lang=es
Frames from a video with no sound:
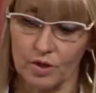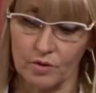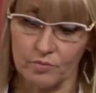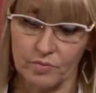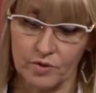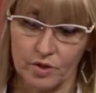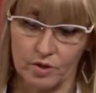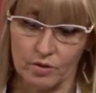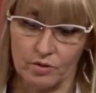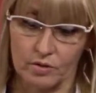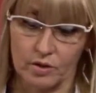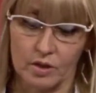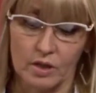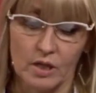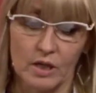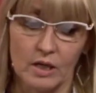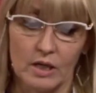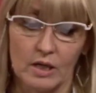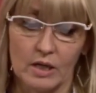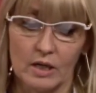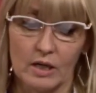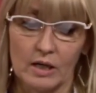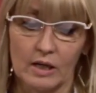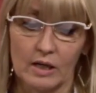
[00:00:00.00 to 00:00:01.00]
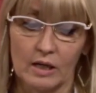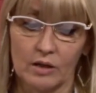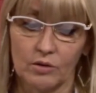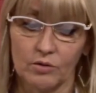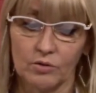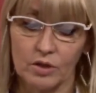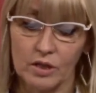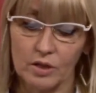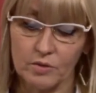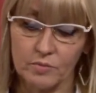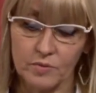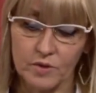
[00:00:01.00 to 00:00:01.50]
opción. La
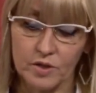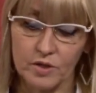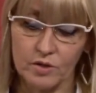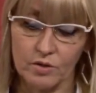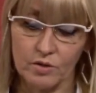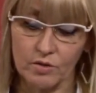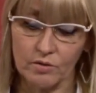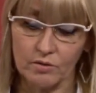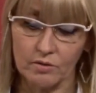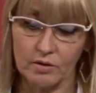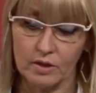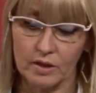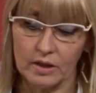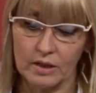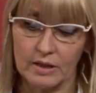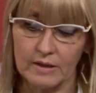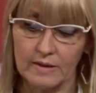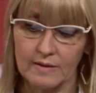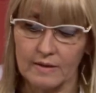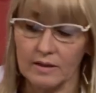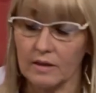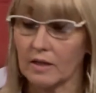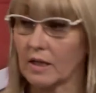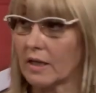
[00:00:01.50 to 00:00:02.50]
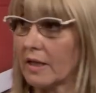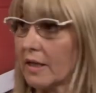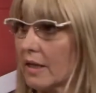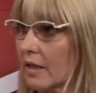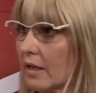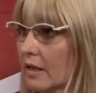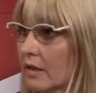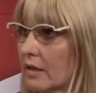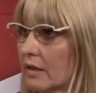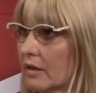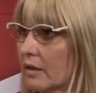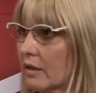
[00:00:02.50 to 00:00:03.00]
otra opción es
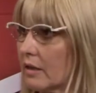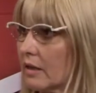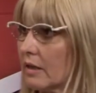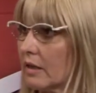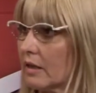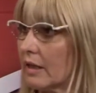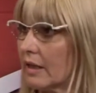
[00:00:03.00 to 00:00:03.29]
cargar este,